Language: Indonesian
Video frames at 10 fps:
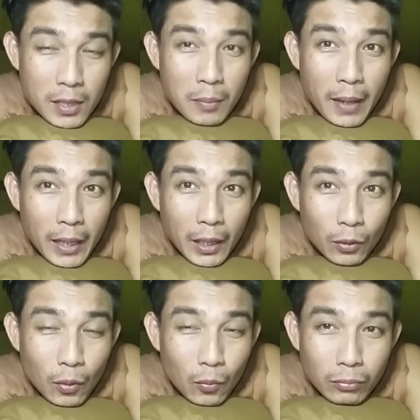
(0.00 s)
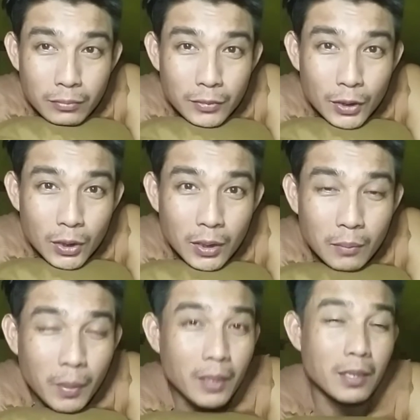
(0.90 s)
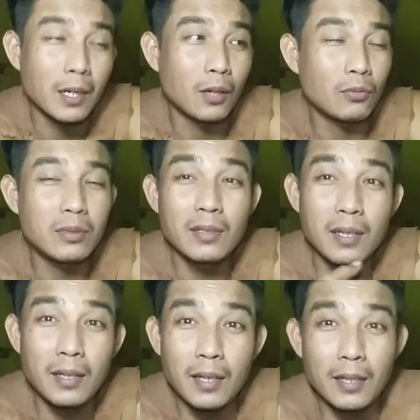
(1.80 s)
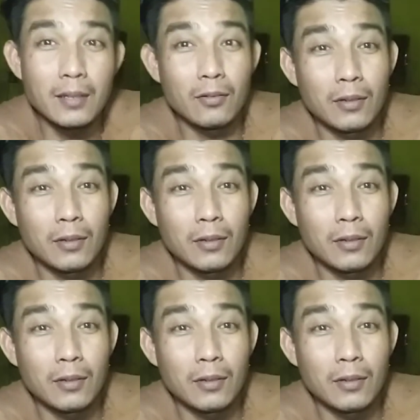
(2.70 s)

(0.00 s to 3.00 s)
kemarin itu perasaan aku sedih aja loh